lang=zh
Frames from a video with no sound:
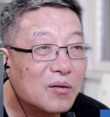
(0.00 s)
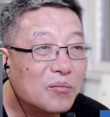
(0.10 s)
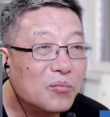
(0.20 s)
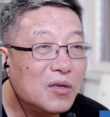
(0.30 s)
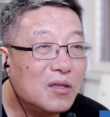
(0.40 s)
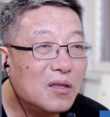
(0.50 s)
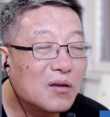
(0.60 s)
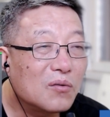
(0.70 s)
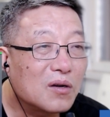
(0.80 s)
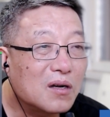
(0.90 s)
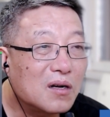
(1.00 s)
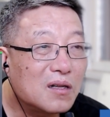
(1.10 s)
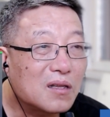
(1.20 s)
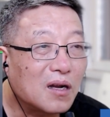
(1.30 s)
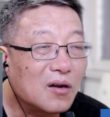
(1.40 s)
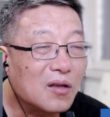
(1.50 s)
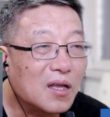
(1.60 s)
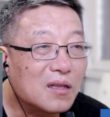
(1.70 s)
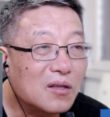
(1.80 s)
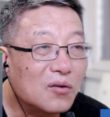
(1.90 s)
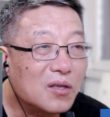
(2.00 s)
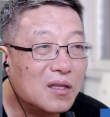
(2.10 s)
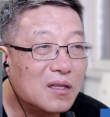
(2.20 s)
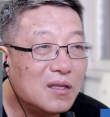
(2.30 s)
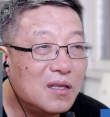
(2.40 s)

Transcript: 毕竟我个人讨厌抖音，一